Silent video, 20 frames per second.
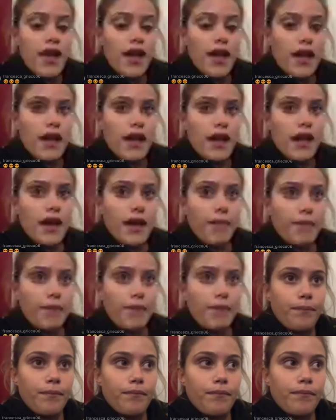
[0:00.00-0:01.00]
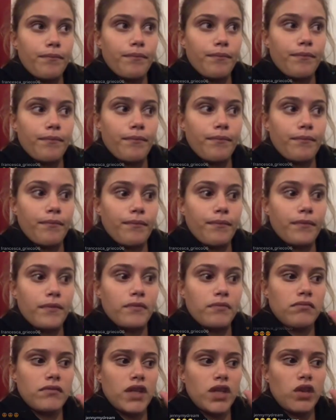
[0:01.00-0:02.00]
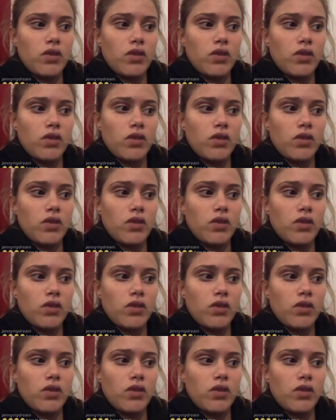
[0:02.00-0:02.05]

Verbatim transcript: ehm, di